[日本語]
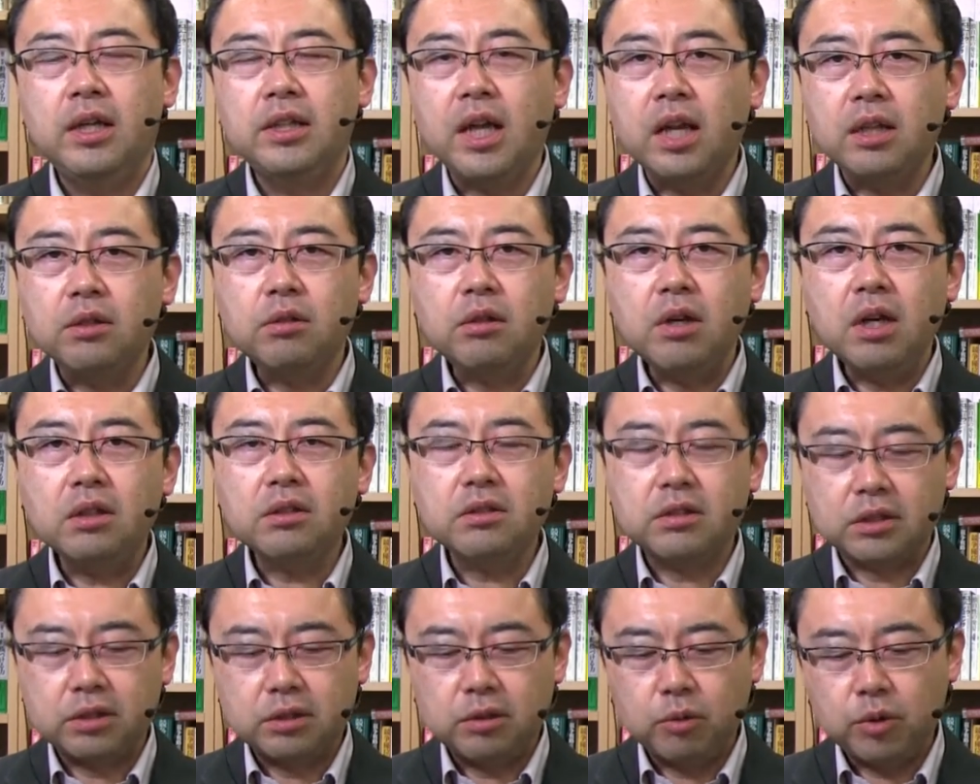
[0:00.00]
なんとな
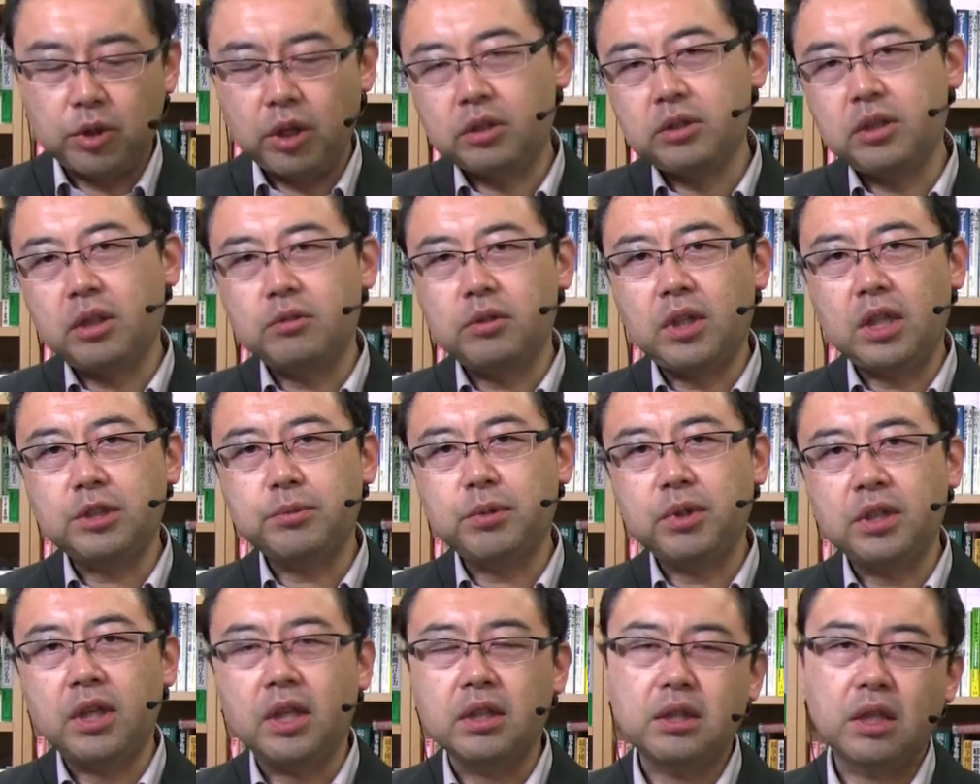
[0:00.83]
くですね、お客さんの
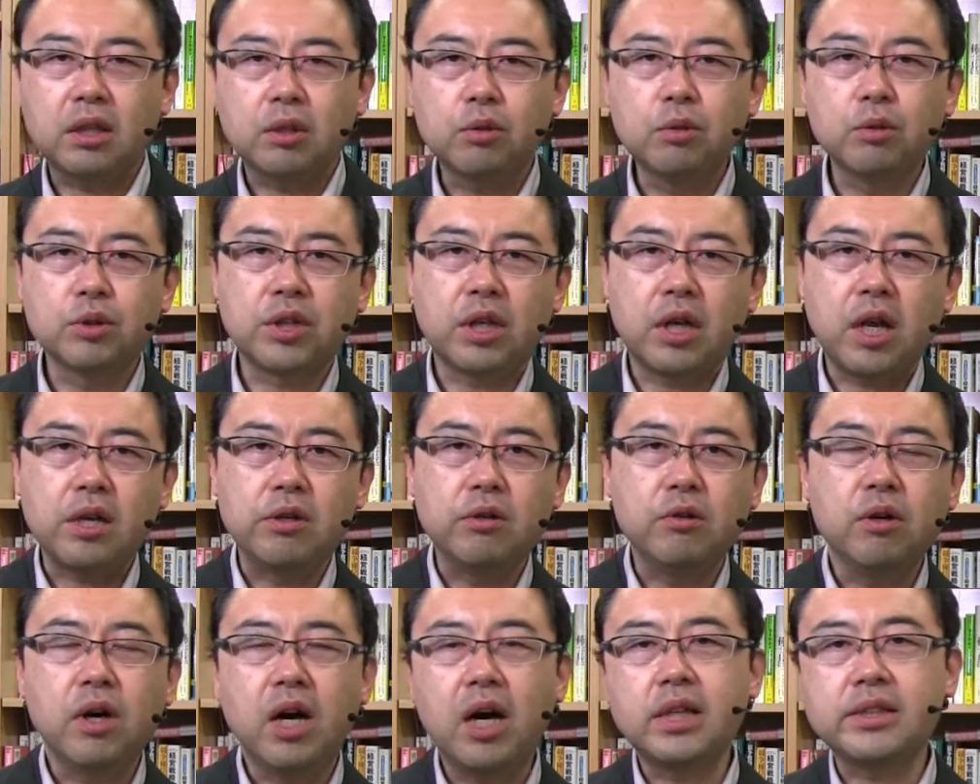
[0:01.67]
立場になったらこうじゃな
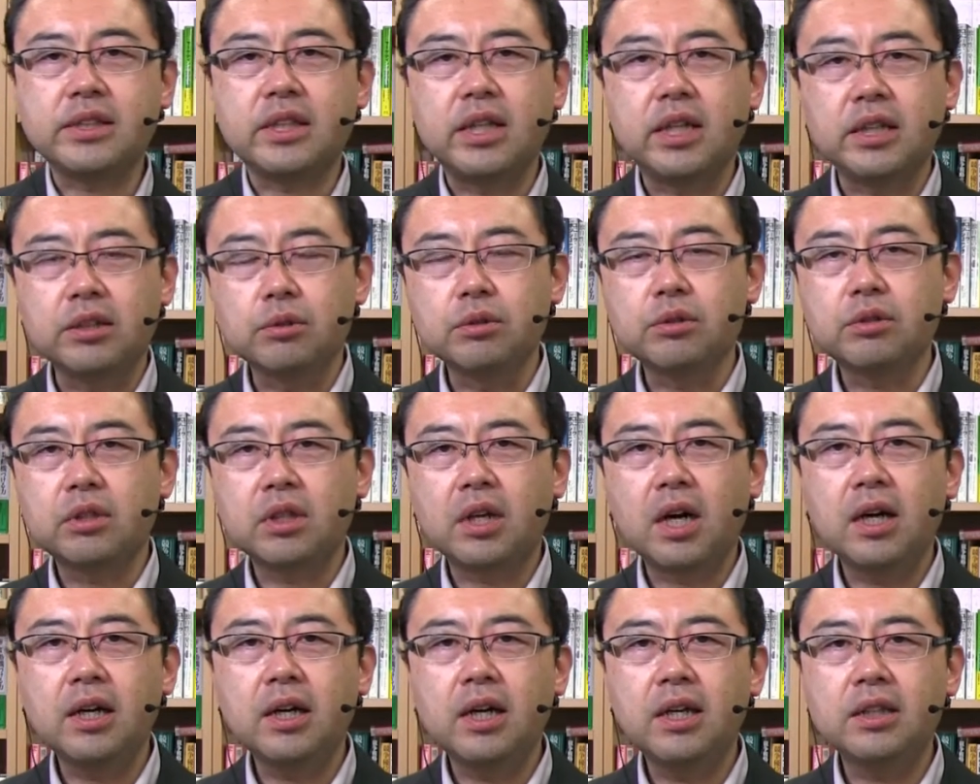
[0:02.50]
いの、ああじゃないのっ
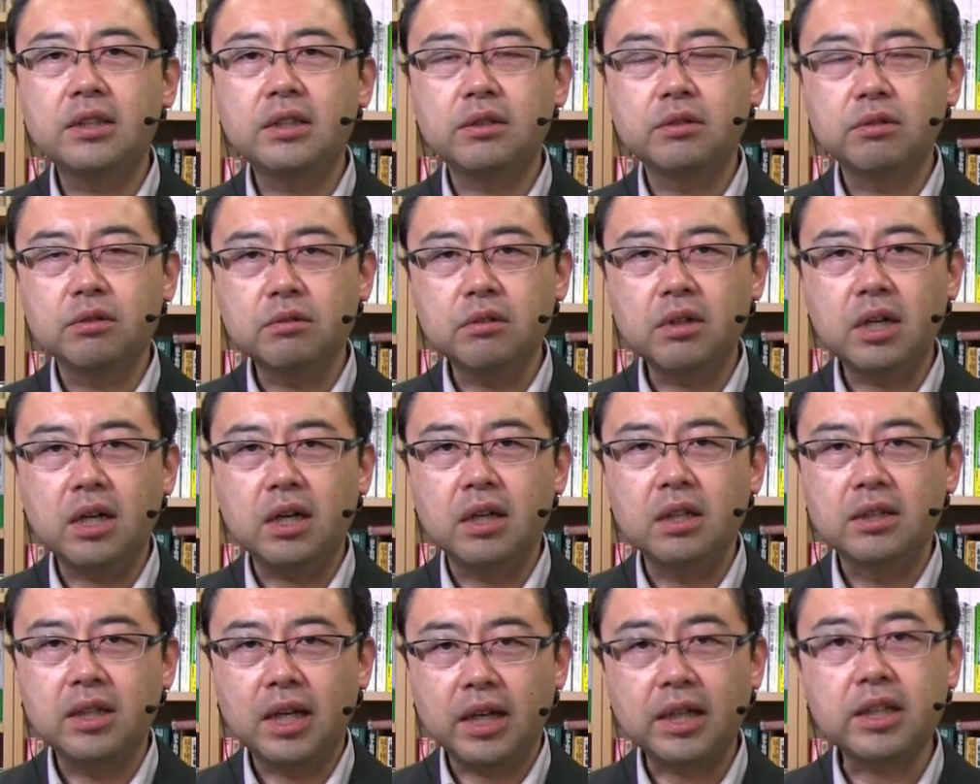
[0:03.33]
て考えてるの
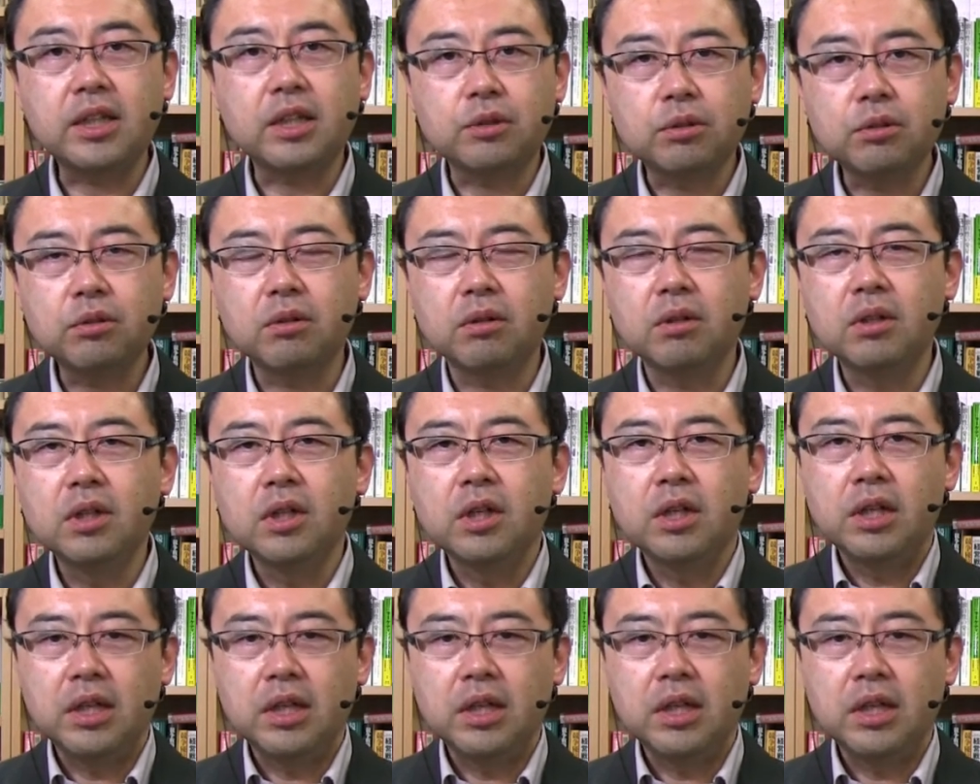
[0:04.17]
はだけだと、